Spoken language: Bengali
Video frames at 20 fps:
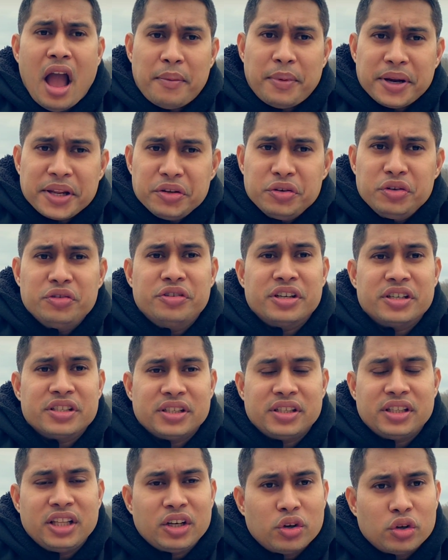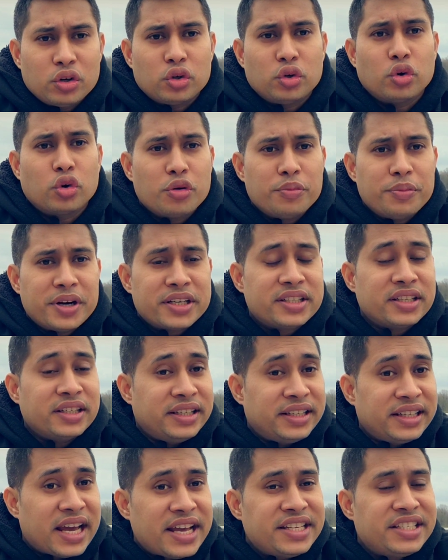আমার ইউনিভার্সিটিতে কোনো ডকুমেন্টস
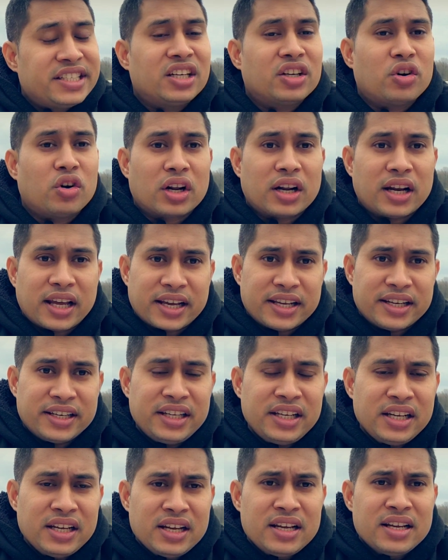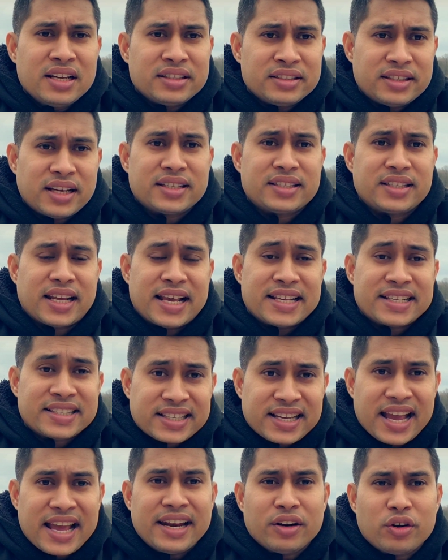ডিআইচএল করা লাগেনি জাস্ট
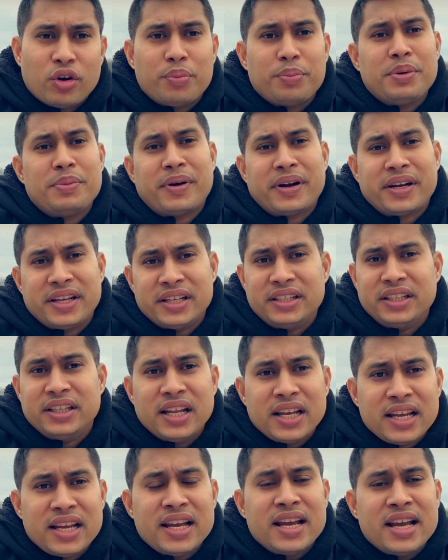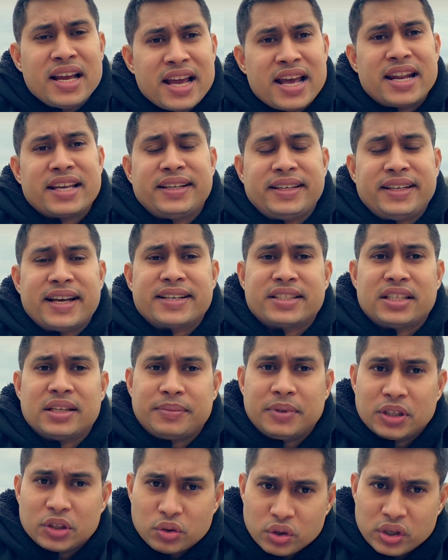স্ক্যান কপি পাঠিয়ে দিলেই এরা সেটা
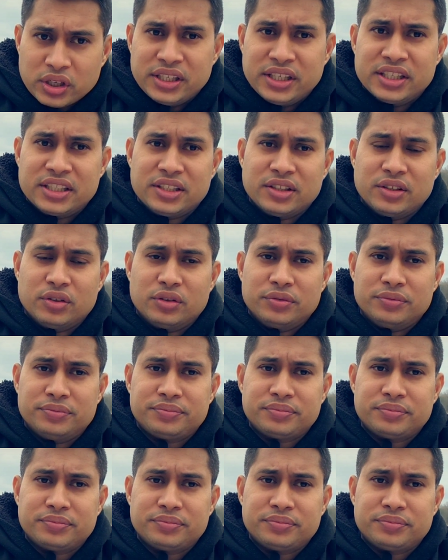অ্যাকসেপ্টেড করে নিয়েছিল